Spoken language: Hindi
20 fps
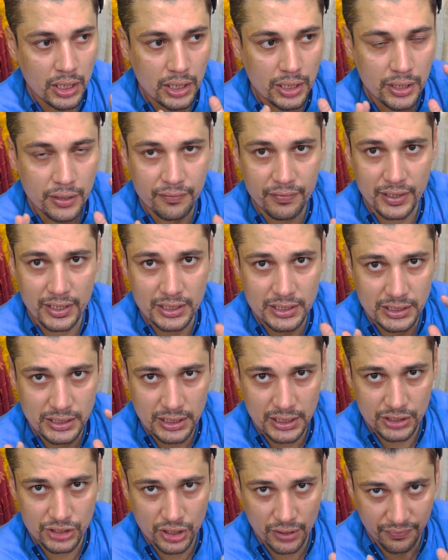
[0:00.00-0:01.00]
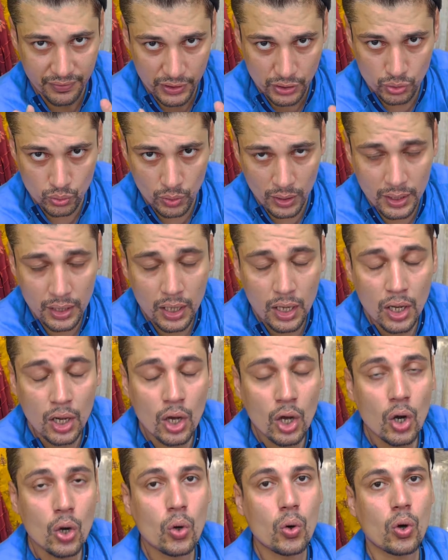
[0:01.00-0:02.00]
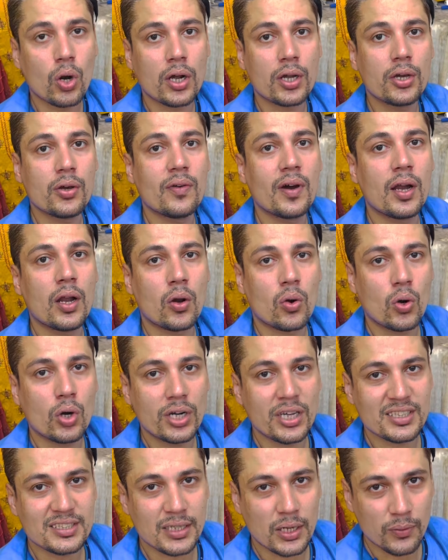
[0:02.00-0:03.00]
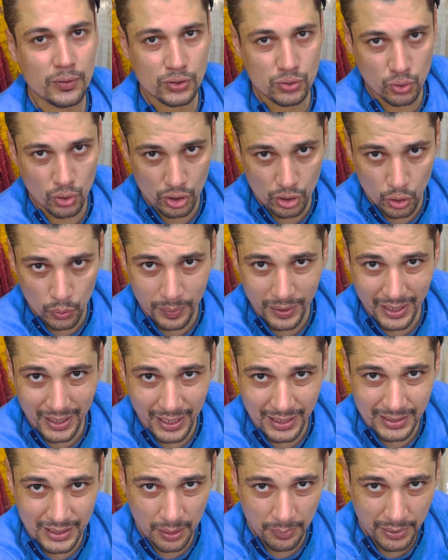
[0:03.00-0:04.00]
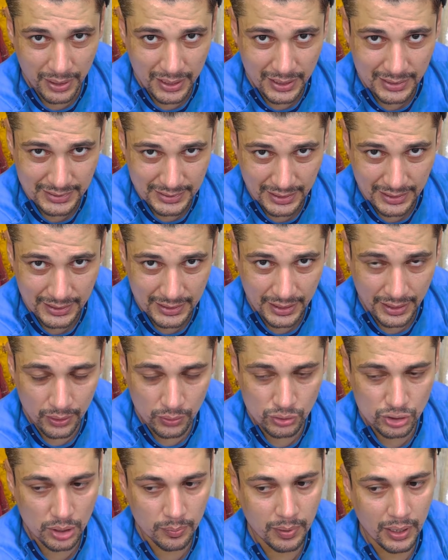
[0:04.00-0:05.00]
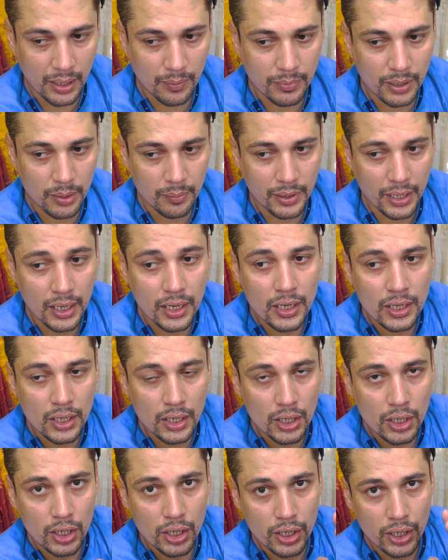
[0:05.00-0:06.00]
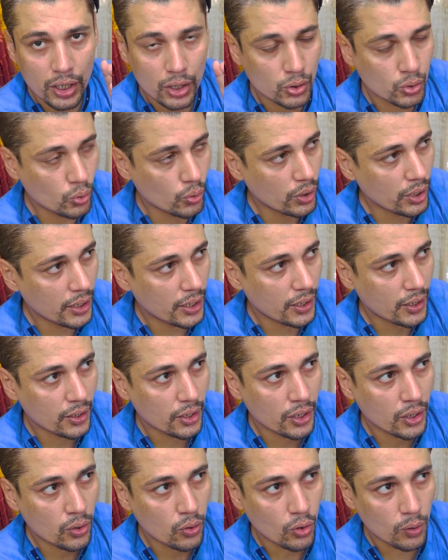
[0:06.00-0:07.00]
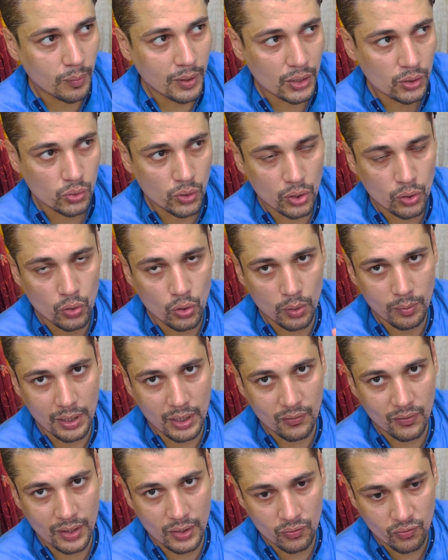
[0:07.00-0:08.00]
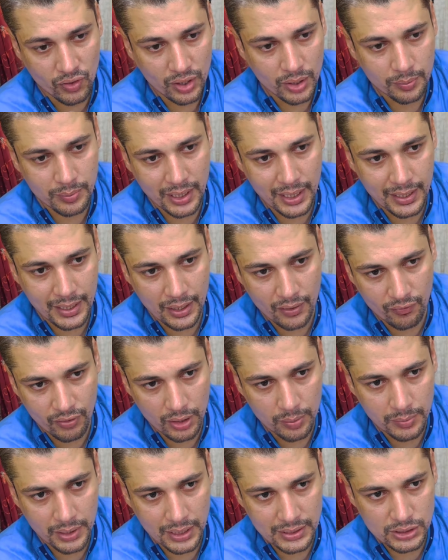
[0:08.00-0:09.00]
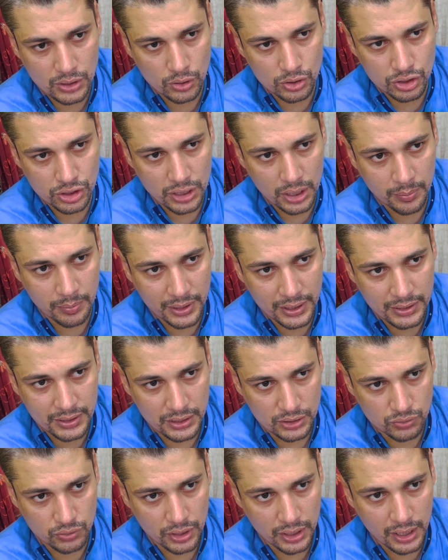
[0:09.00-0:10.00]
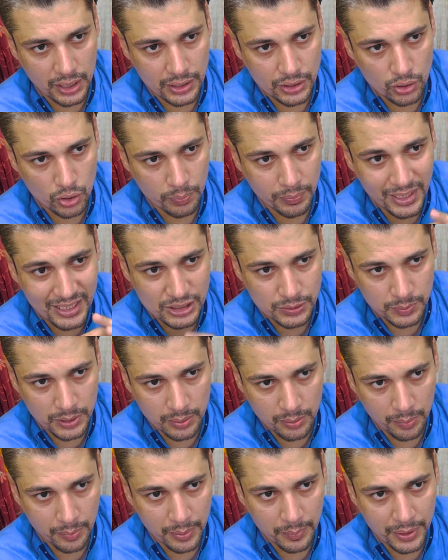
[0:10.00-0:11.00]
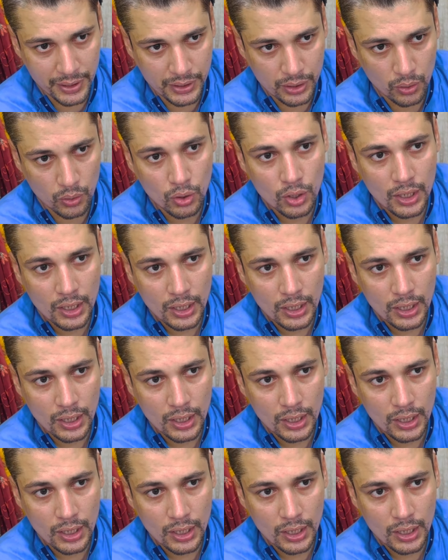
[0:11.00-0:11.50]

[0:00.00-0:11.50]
डिफेंस डी एच है वन औरंगी वाला रोड है सर्विस रोड के ऊपर नादरा मेगा सेंटर है उसके बराबर में एक टू है एक मार टू एक मार वन वन में आना है वन में आ जाओ जिधर मेरी तस्वीरें लगी हो बेसमेंट में मैं बैठा हूँ